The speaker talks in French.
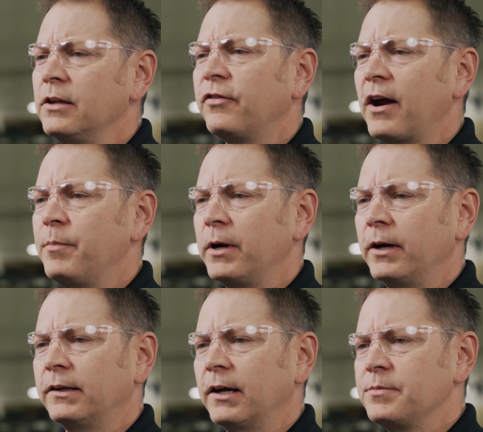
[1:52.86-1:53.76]
de roulements ont
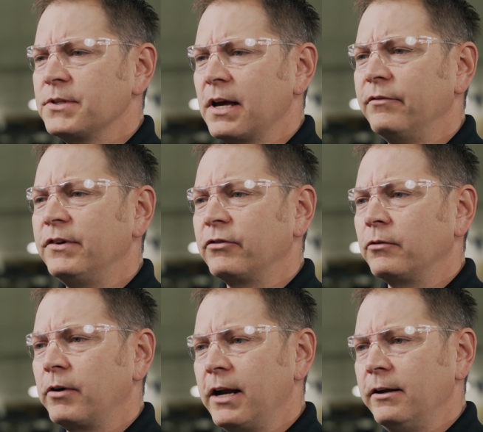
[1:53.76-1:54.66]
des capacités de charge
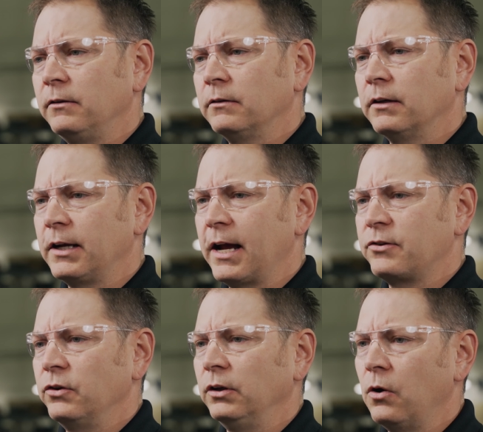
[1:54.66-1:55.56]
radiale et
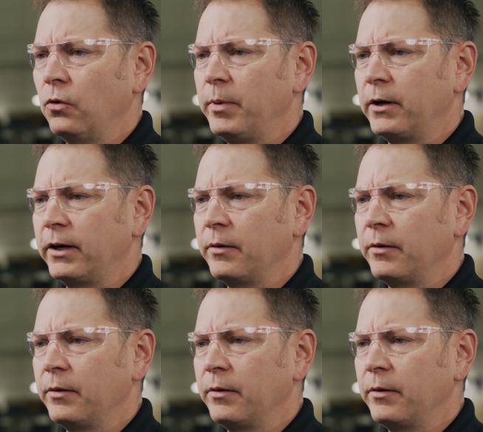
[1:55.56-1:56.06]
axiale différentes